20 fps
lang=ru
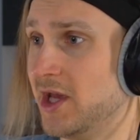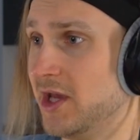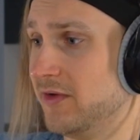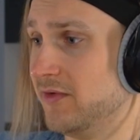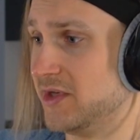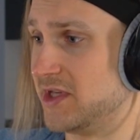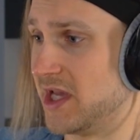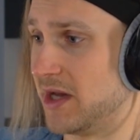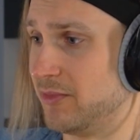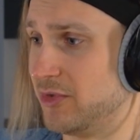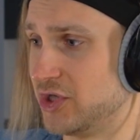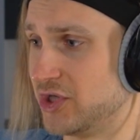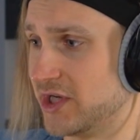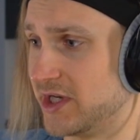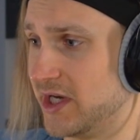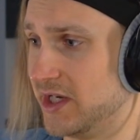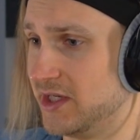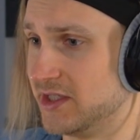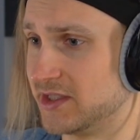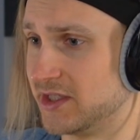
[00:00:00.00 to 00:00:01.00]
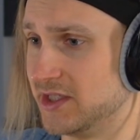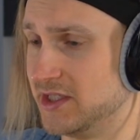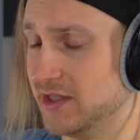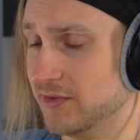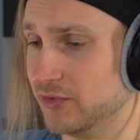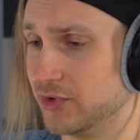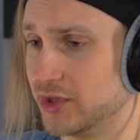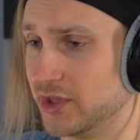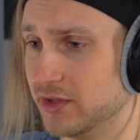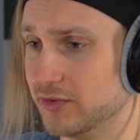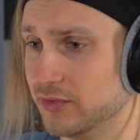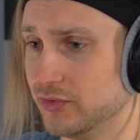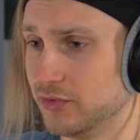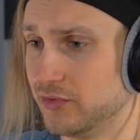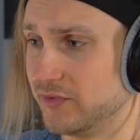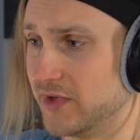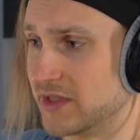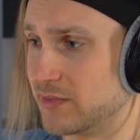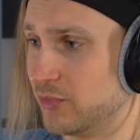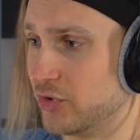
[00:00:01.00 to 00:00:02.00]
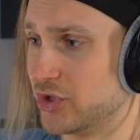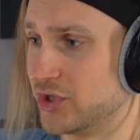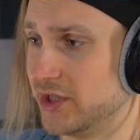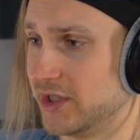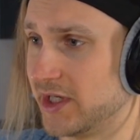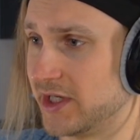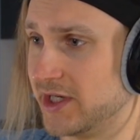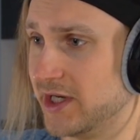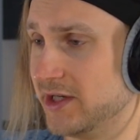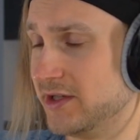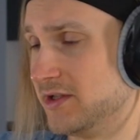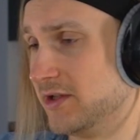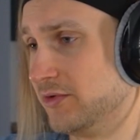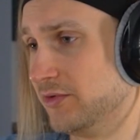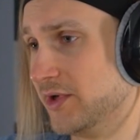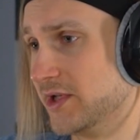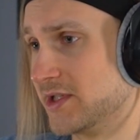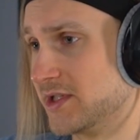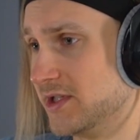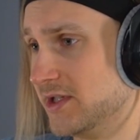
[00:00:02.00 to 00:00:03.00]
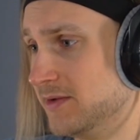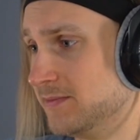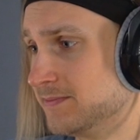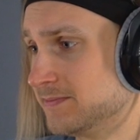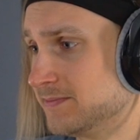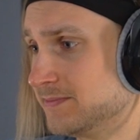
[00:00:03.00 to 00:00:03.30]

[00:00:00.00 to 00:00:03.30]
Ведь я обычная корейская девушка. Ну, возможно, и такая ситуация.